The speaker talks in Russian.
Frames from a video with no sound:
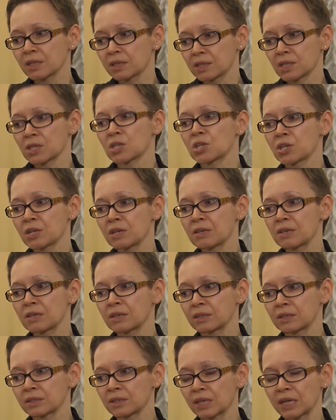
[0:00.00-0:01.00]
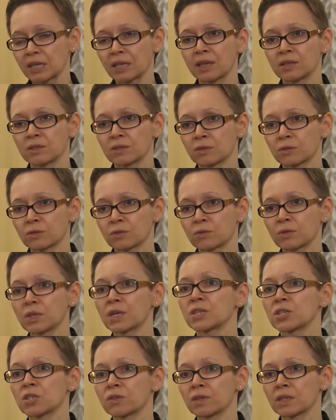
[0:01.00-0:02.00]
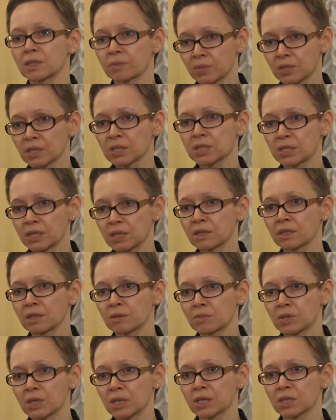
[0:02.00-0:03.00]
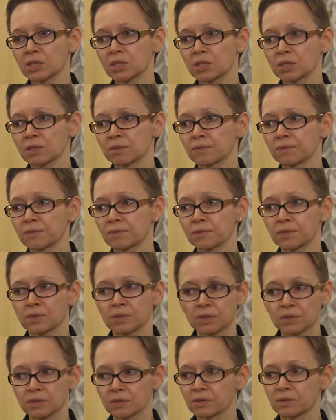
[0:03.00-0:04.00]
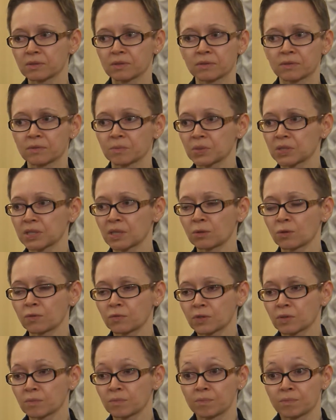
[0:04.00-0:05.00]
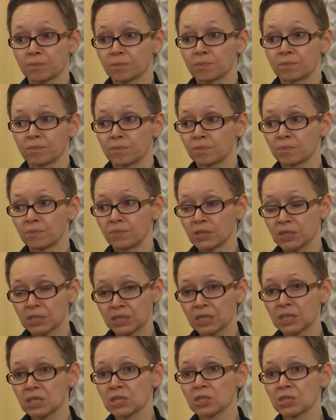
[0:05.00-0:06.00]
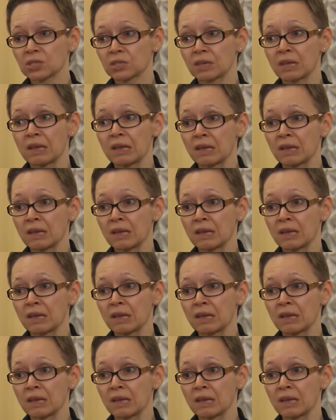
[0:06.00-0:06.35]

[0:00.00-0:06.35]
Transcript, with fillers: отношение к трагедии Раскулачивания. Это было сделано, мне кажется, в э, постановке блестящие.